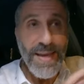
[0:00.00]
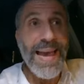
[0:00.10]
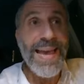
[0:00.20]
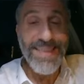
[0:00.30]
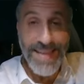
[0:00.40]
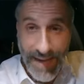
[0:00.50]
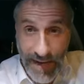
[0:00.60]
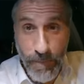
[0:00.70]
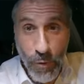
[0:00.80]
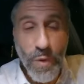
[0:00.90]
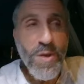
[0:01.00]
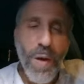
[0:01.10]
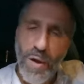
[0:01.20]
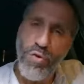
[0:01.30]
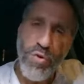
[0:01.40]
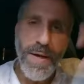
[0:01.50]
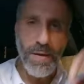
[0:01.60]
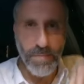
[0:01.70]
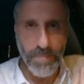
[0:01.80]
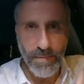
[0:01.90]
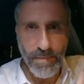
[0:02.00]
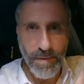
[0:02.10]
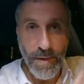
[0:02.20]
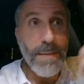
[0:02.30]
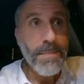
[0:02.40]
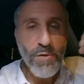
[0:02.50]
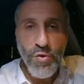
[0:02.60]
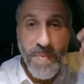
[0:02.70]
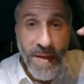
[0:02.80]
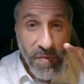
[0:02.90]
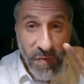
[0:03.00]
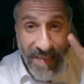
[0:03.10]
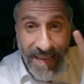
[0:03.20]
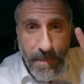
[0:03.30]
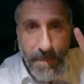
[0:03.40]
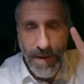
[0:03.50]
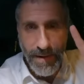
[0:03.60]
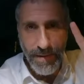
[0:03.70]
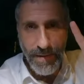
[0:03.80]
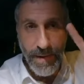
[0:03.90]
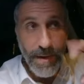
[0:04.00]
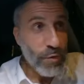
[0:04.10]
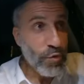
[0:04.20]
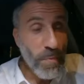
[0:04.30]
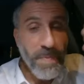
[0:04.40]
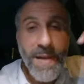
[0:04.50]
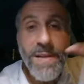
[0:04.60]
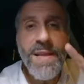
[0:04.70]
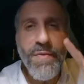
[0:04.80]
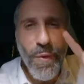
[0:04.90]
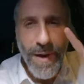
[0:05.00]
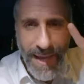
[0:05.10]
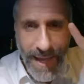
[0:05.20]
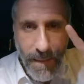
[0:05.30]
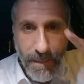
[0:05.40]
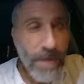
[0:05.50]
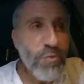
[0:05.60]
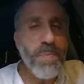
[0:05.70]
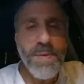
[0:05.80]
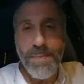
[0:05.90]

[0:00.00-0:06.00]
Et cette année, pour toi, il n'y aura que du bien. Mais du bien visible, du bien dévoilé, pas du bien,